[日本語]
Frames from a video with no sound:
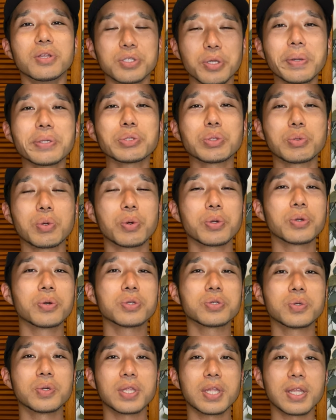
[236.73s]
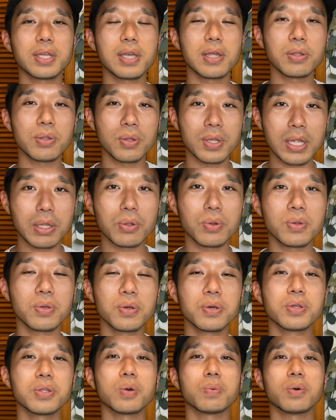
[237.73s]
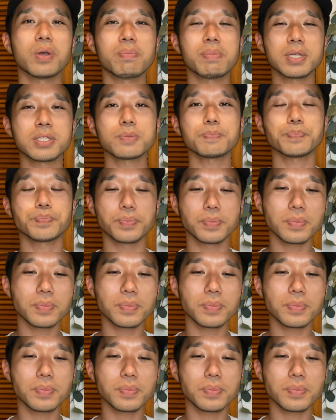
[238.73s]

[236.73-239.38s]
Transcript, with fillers: それはちょっとご了承いただけるとなというふうに思います。